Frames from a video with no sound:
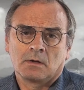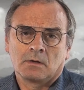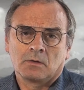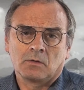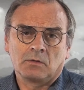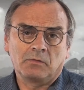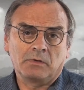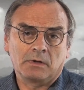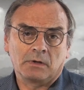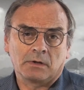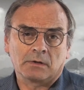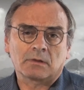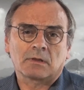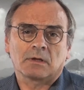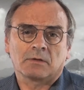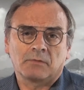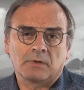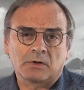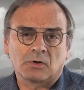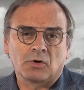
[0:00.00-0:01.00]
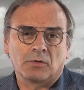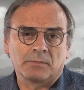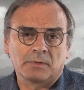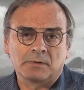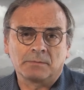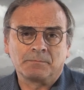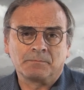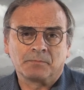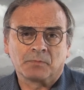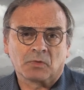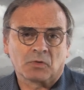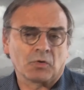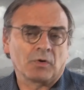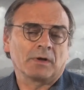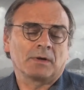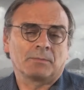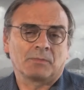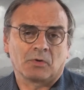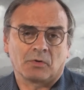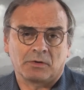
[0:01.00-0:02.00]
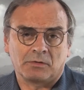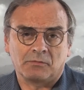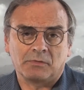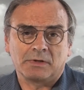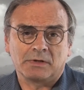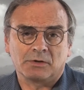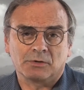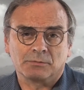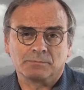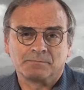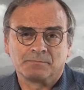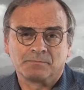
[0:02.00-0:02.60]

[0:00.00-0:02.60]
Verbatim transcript: Nun wieder herzlich willkommen zu einem neuen Video.